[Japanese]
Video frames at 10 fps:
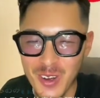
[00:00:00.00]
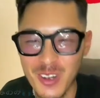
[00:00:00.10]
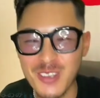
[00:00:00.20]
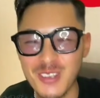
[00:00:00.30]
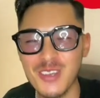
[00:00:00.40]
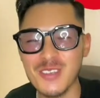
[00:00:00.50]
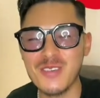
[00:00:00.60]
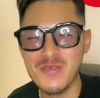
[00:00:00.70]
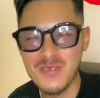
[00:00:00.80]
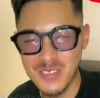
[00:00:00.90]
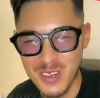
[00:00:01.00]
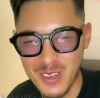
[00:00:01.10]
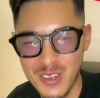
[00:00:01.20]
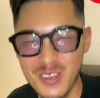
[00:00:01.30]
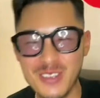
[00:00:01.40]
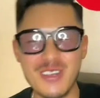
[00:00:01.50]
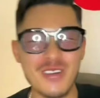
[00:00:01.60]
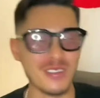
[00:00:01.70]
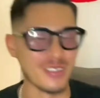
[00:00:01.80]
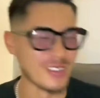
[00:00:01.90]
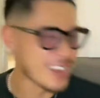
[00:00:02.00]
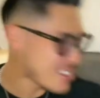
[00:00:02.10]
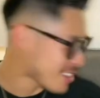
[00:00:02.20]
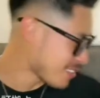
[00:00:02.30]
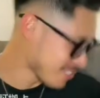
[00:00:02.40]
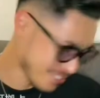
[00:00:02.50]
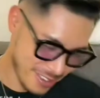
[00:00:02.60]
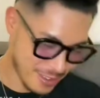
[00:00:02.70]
お母さんに説教して大人にな